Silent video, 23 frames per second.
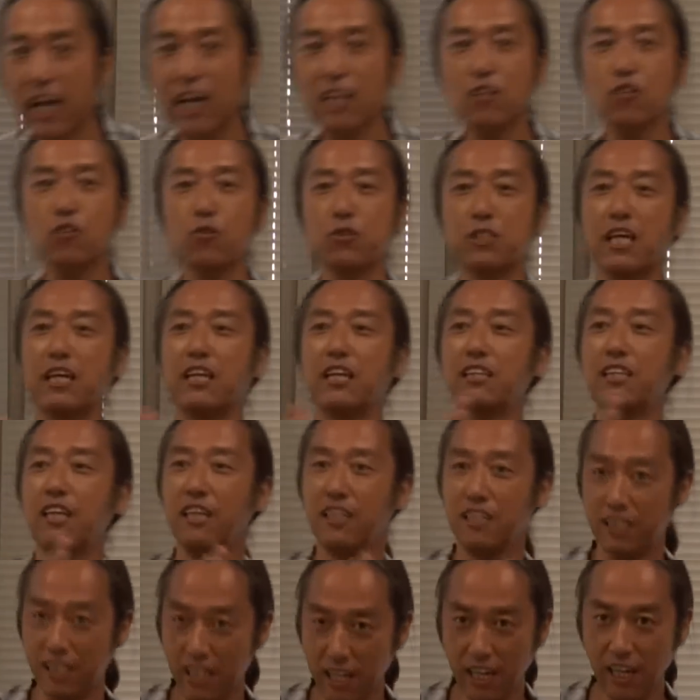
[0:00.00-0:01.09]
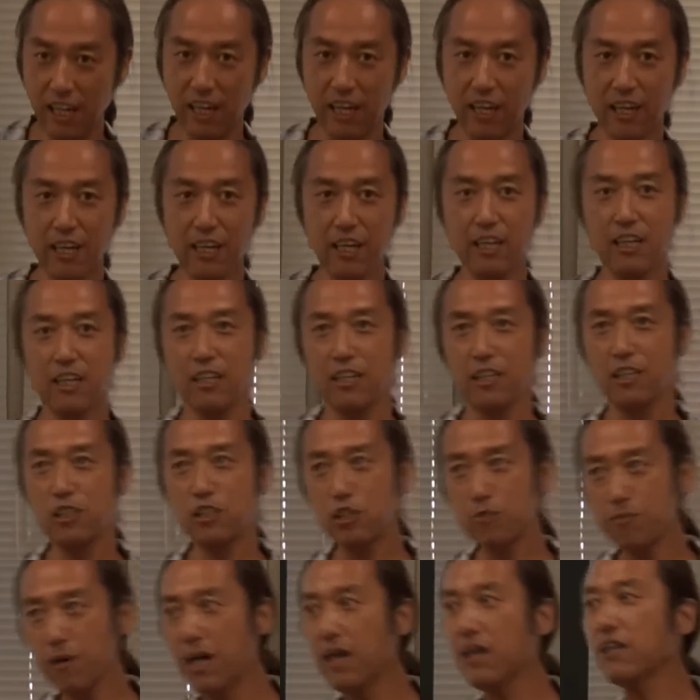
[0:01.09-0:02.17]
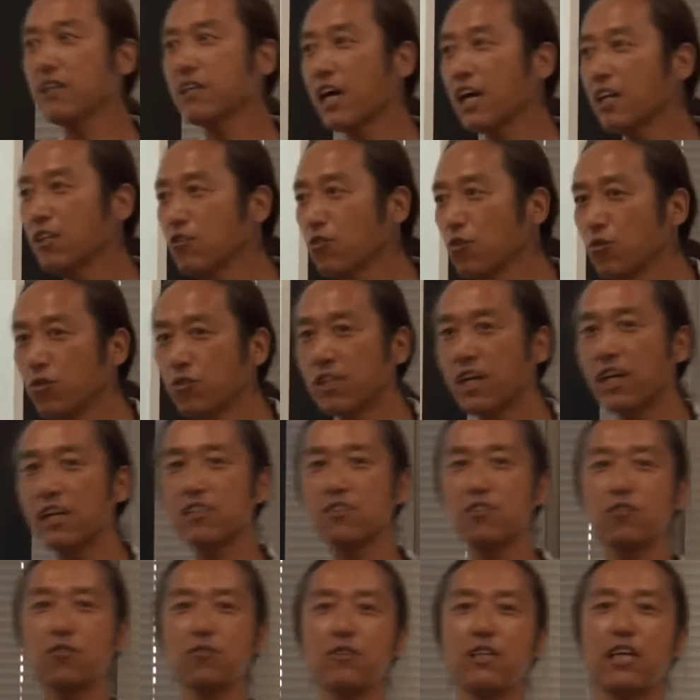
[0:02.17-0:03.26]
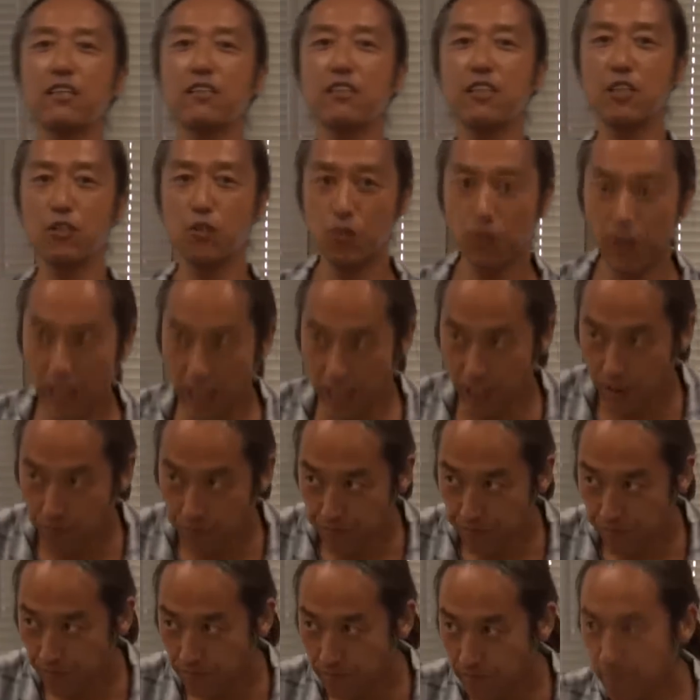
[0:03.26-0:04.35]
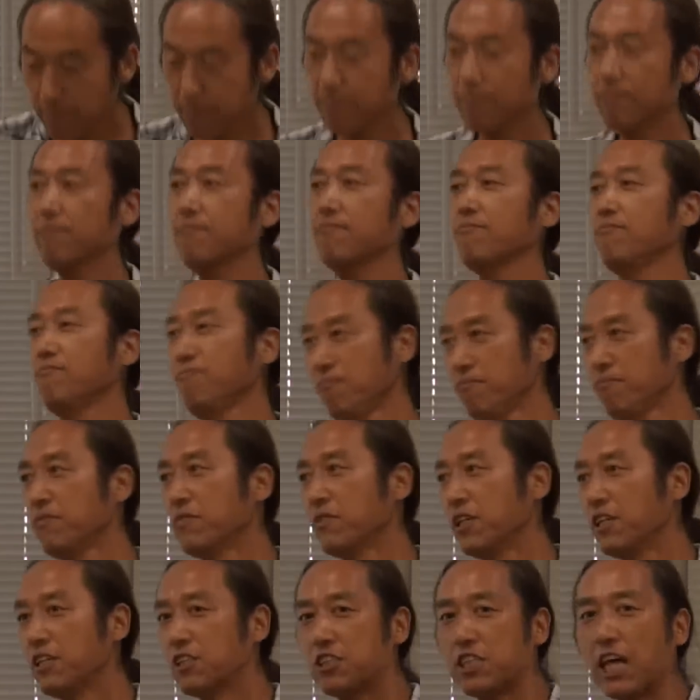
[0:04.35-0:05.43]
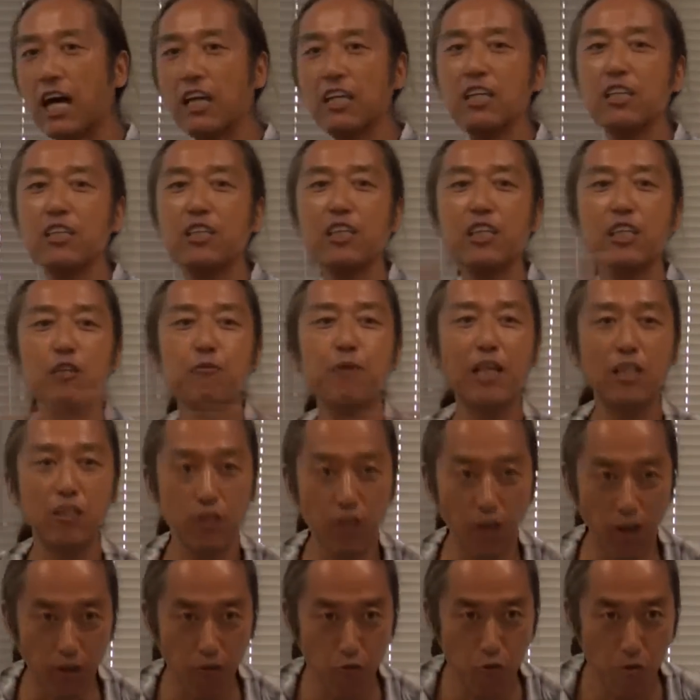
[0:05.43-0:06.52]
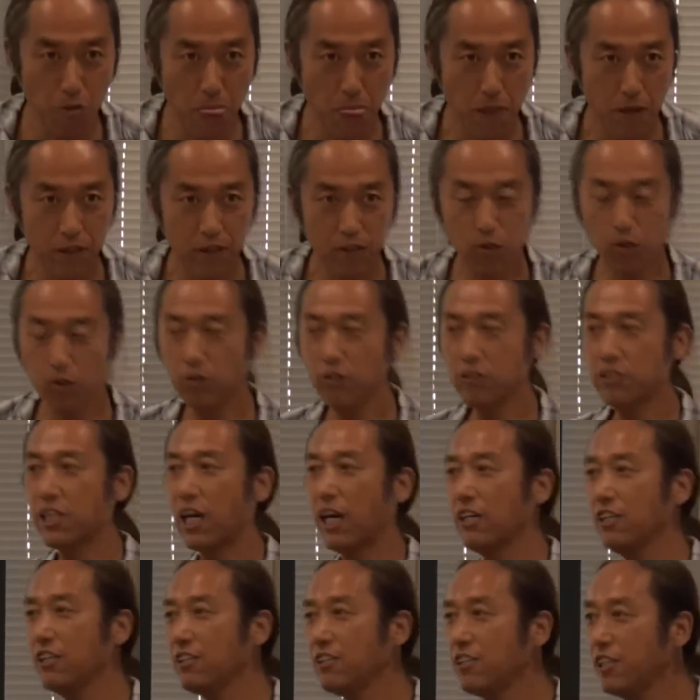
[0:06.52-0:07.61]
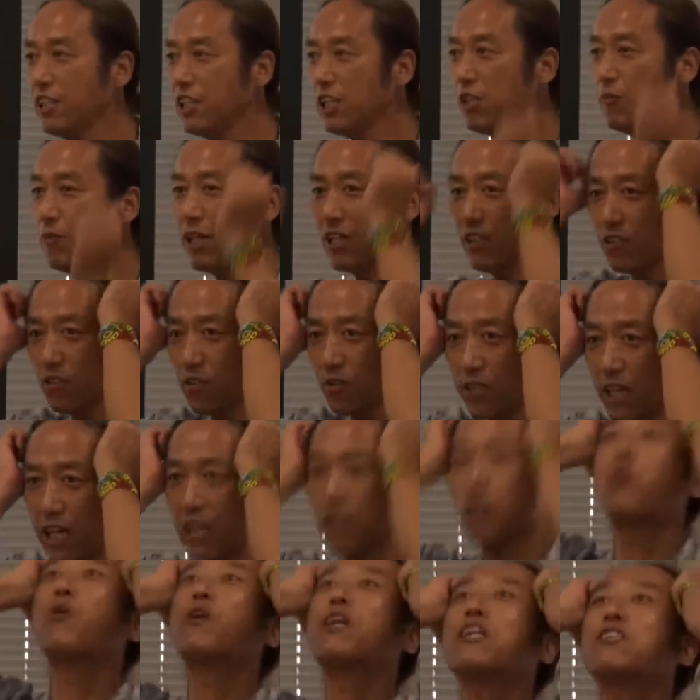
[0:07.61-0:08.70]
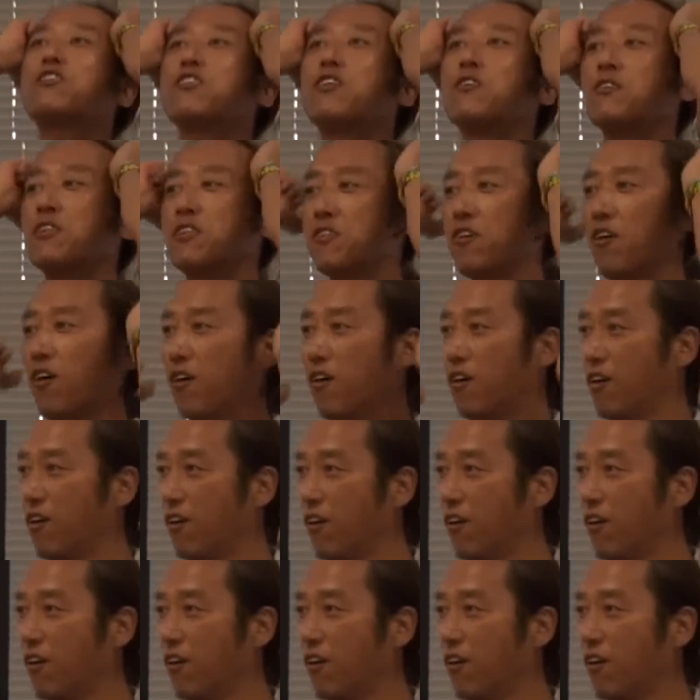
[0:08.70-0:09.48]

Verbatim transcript: カットされていて一番カットの対象になったのはチャリティーイベントこのチャリティーイベントでこれやっちゃうんですよ